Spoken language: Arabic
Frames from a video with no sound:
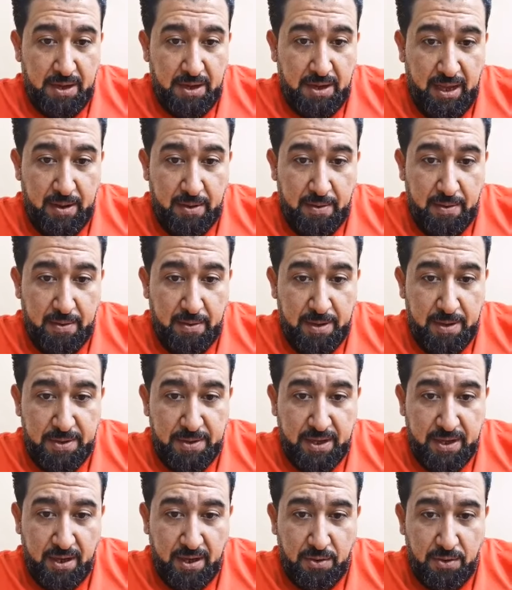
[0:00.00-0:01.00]

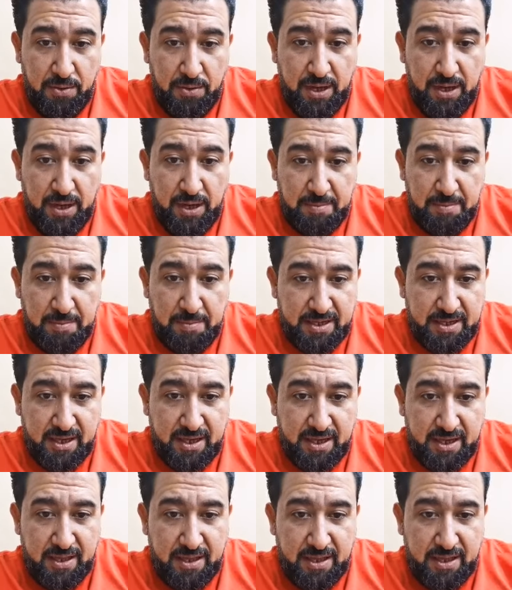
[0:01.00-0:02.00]
مرحبا بك اخوي انا من
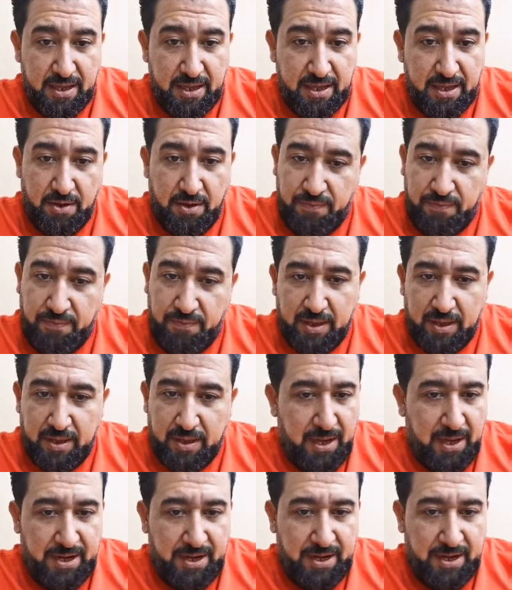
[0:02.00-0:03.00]
الاسكندريه
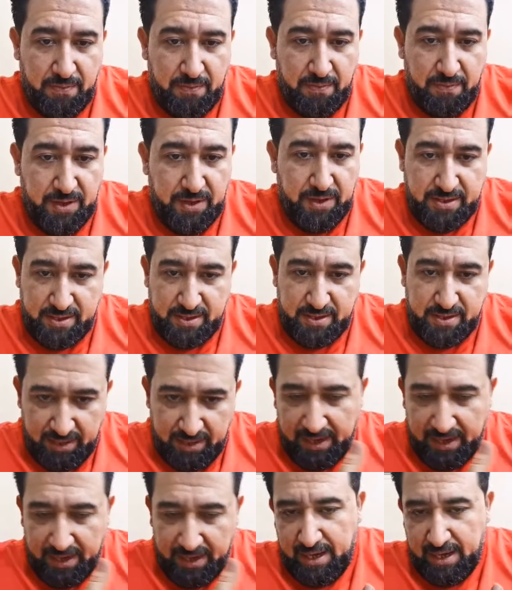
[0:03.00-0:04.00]
تعرفها طبعا اعرفها
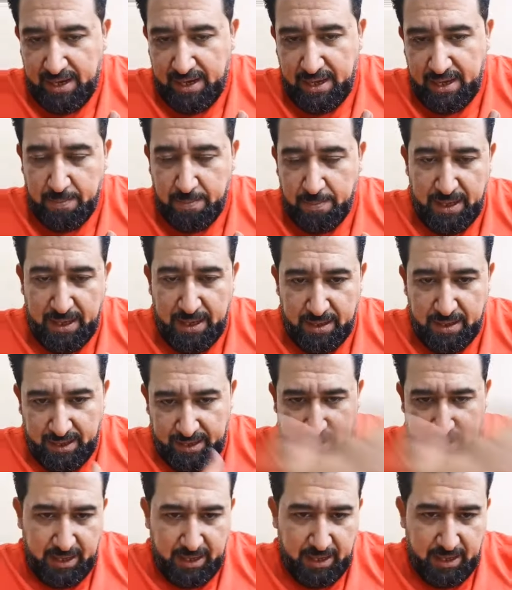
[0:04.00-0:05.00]
اسكندريه اللي هي
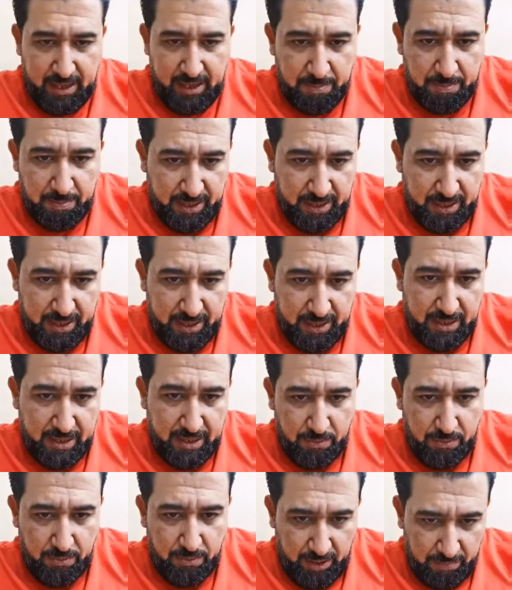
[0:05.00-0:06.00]
يعني قريبه من
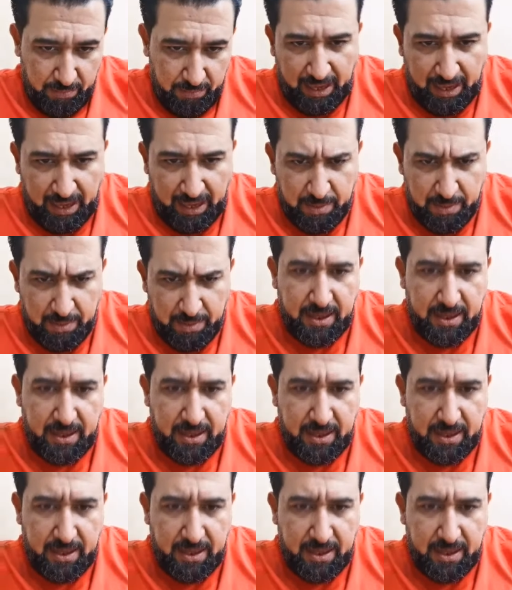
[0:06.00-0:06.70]
الحله وعلى